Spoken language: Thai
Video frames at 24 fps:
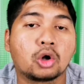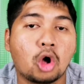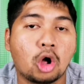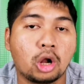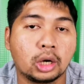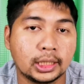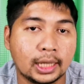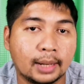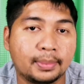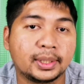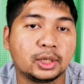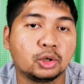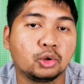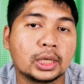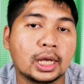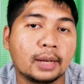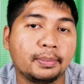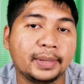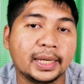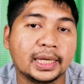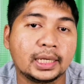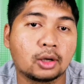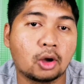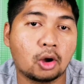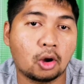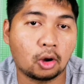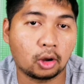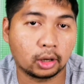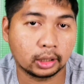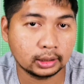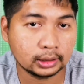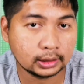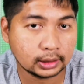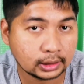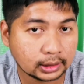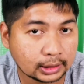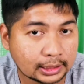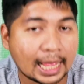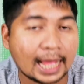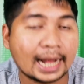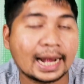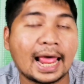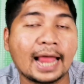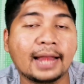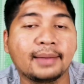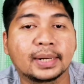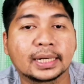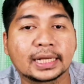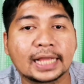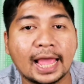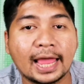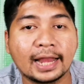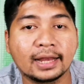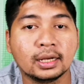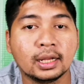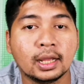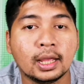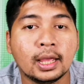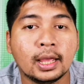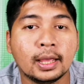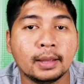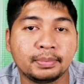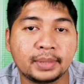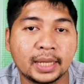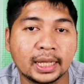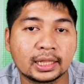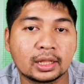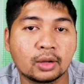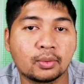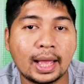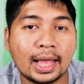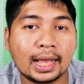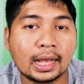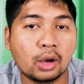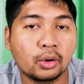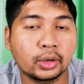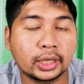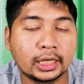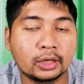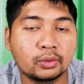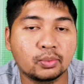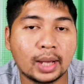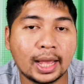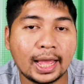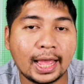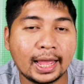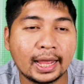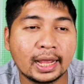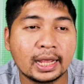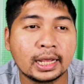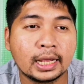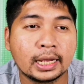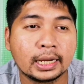กองเรือบรรทุกเครื่องบินของสหรัฐเหมือนกันเพียงแต่ว่าเขาคิดว่า